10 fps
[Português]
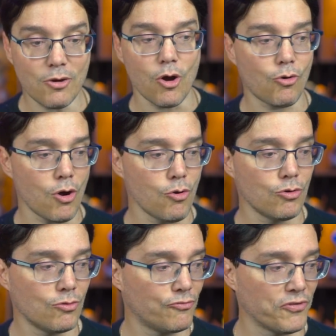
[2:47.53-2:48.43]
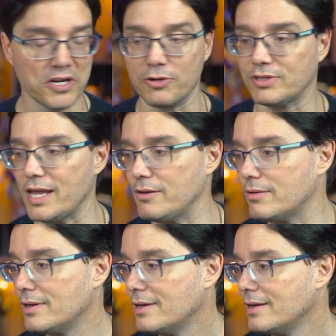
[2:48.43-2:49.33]
qual, qual o fone que eu tenho. Qual
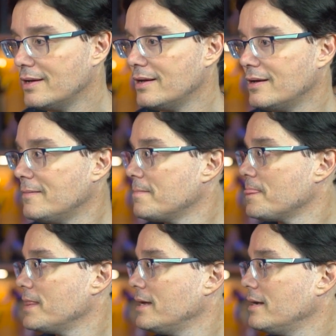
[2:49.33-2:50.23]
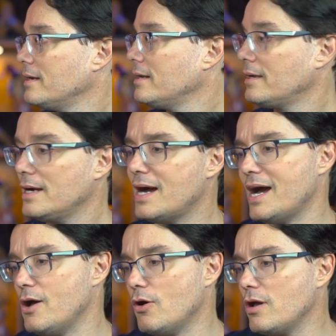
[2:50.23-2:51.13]
então, o fone de 29 reais? Ah,
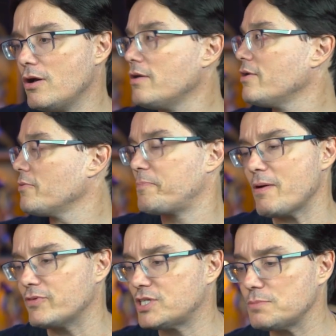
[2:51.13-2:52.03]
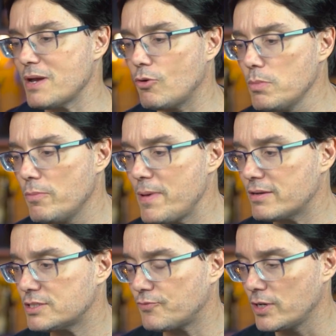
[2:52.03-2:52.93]
eu, eu, eu, vocês me arrumam, eu pego
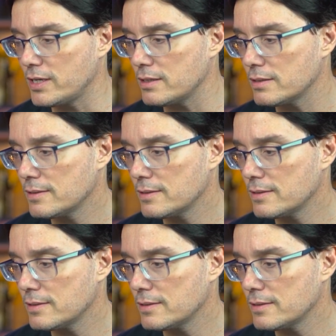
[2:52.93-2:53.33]
esse fone aí.